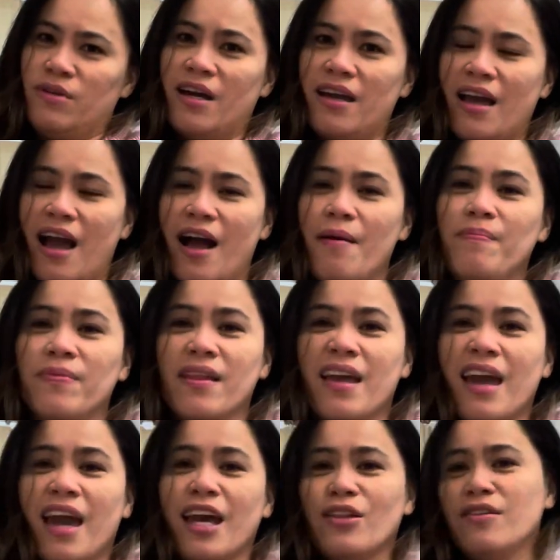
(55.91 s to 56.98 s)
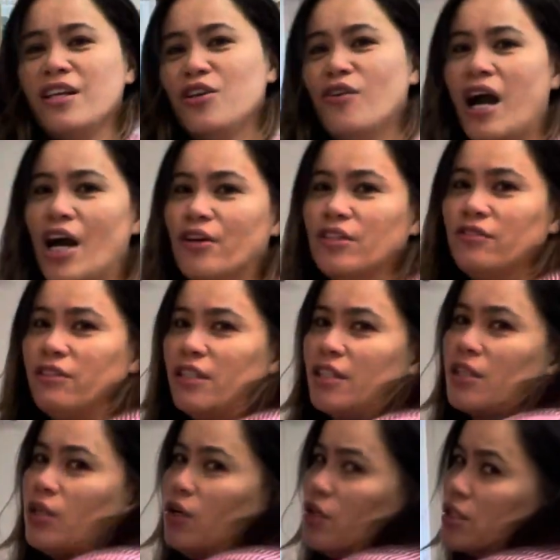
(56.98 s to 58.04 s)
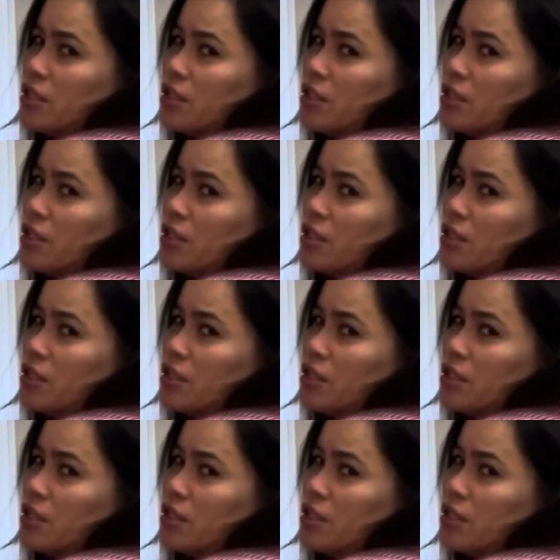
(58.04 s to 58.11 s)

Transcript: Kaya, ito na yung outfit ko.